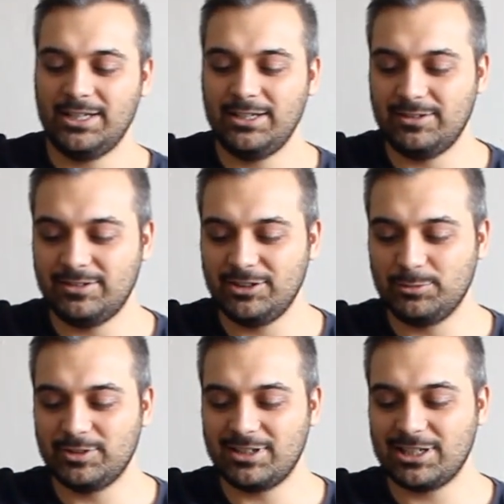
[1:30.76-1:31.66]
Evet
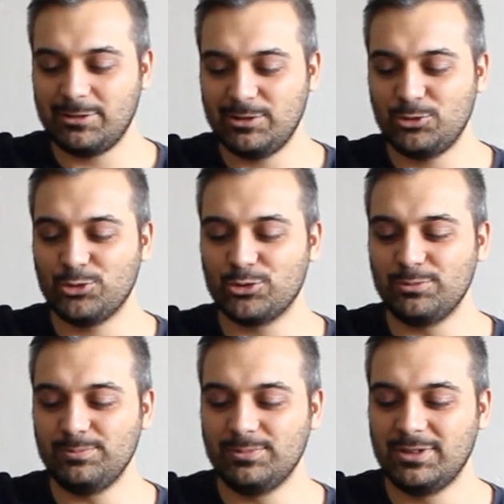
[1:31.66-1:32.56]
ritmi takip
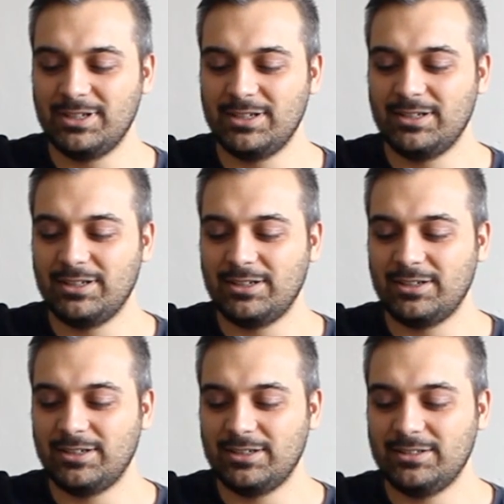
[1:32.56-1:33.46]
ediyorum.
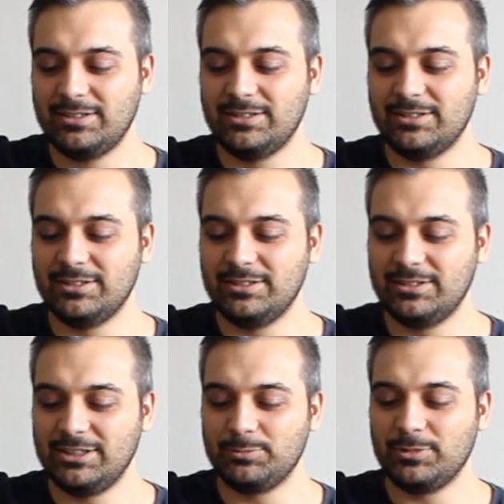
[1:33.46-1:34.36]
Ee,
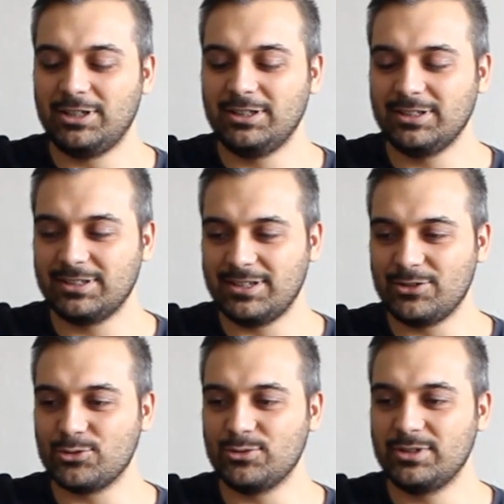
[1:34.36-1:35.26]
ritmi aldıktan
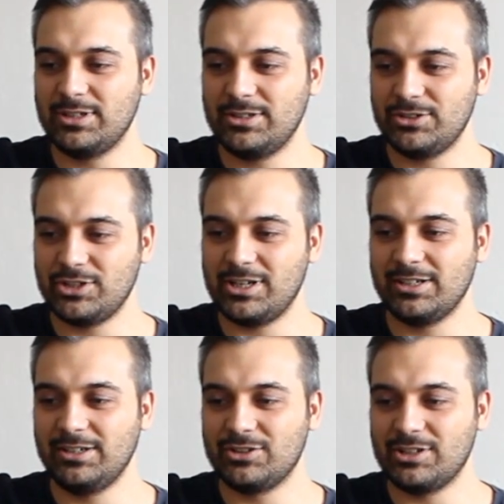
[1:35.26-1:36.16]
sonra
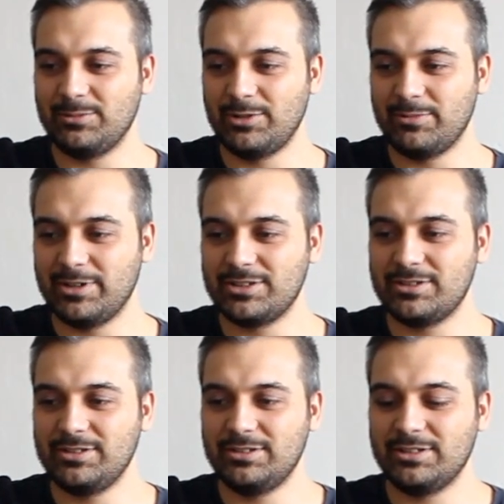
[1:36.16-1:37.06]
şarkıyı çalmaya
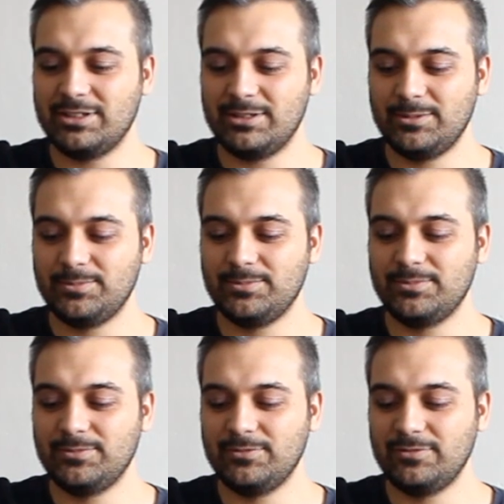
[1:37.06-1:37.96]

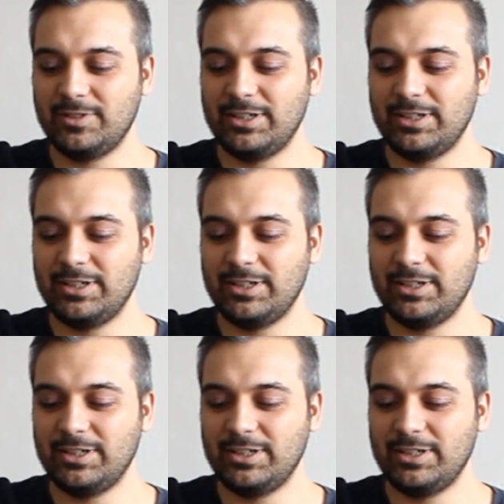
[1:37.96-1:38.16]
başlayacağım.